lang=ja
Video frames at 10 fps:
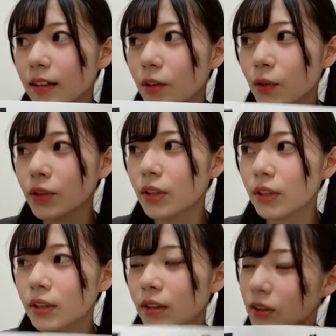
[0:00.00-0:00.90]
この
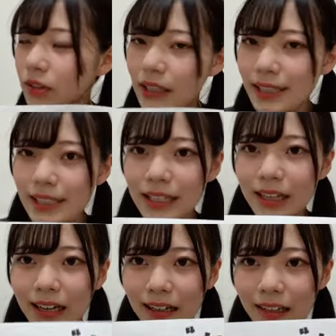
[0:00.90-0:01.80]
曲が好き
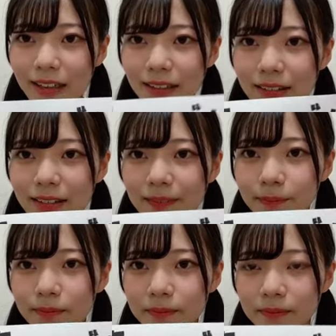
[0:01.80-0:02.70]
だから
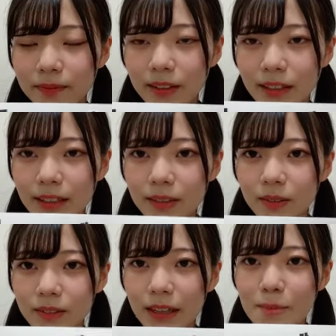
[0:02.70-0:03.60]

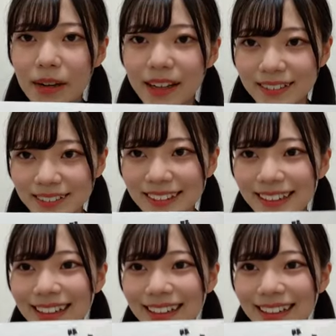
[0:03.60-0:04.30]
頑張れる